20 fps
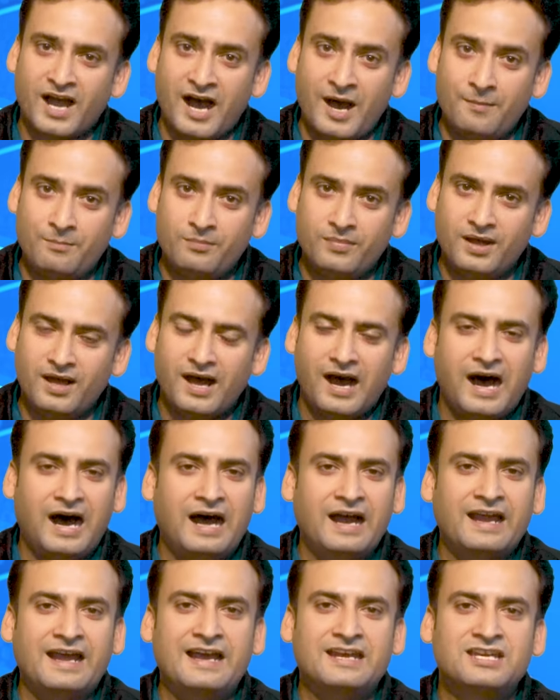अब
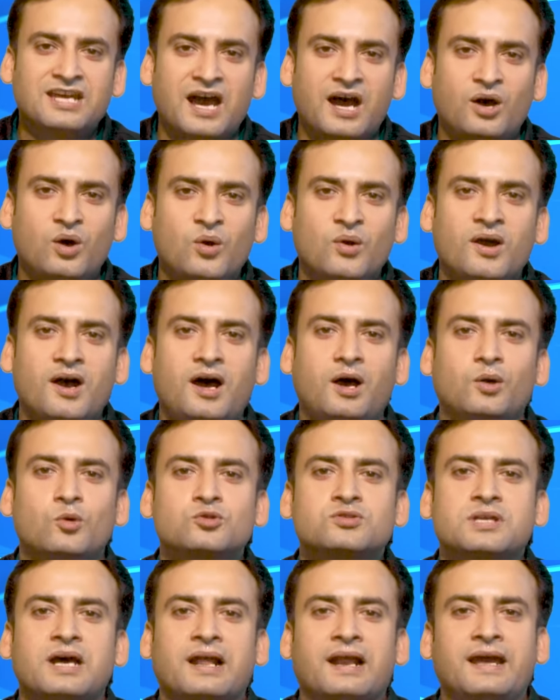आगे क्या होगा
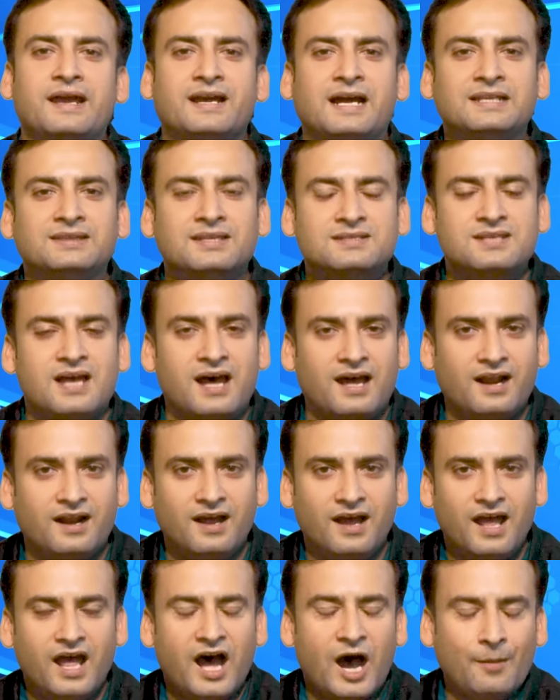उसका रहेगा इंतजार
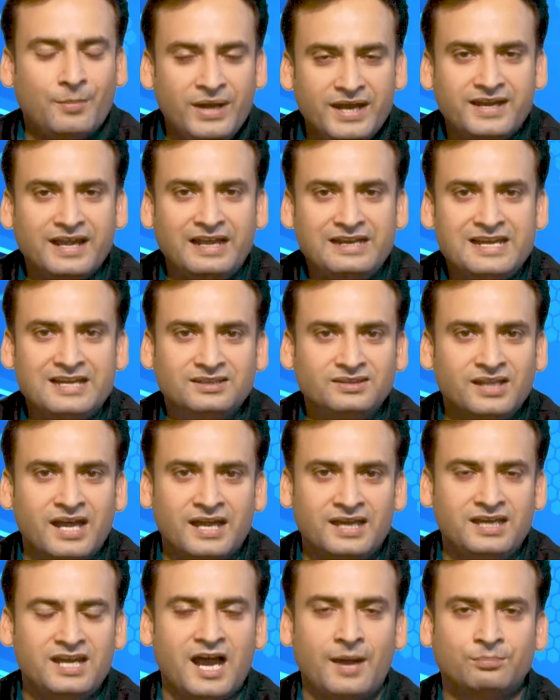अभी के लिए इतना
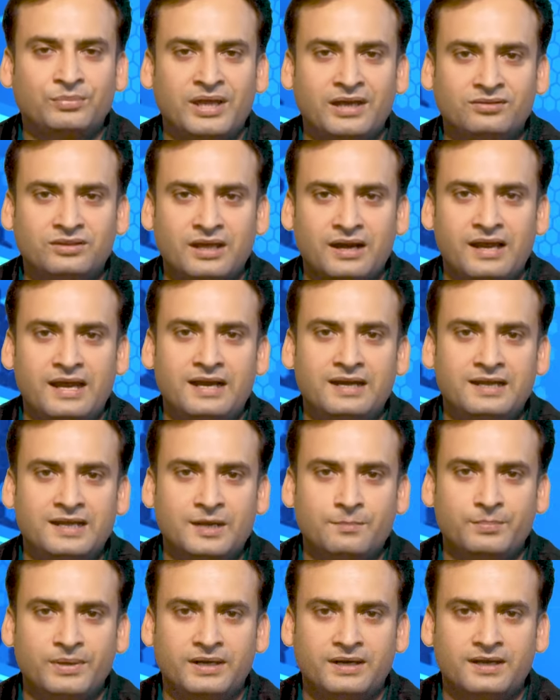ही आप देखते रहें
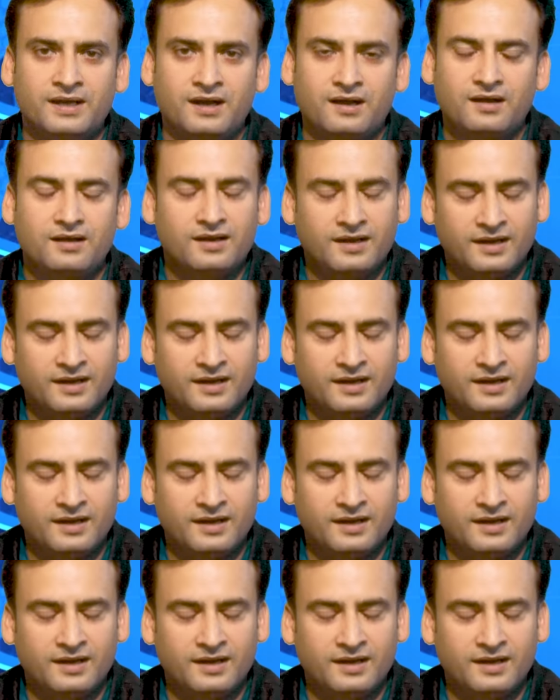डीएनपी इंडिया